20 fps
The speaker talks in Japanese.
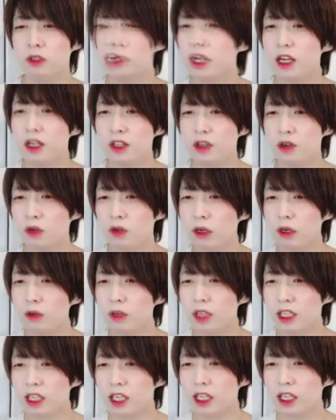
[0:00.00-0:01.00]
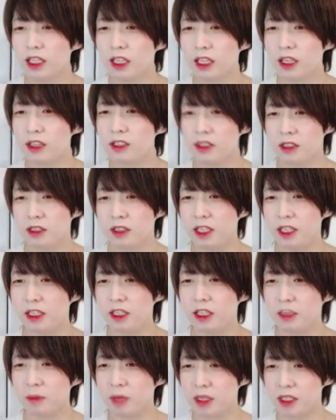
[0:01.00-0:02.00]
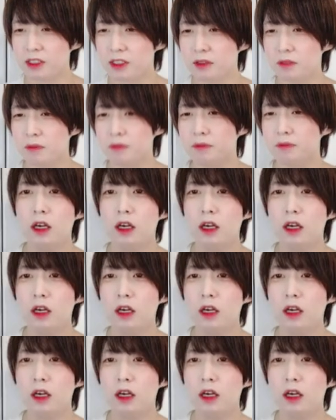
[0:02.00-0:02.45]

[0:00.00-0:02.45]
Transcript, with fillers: 高い評価をいただいている作品になります。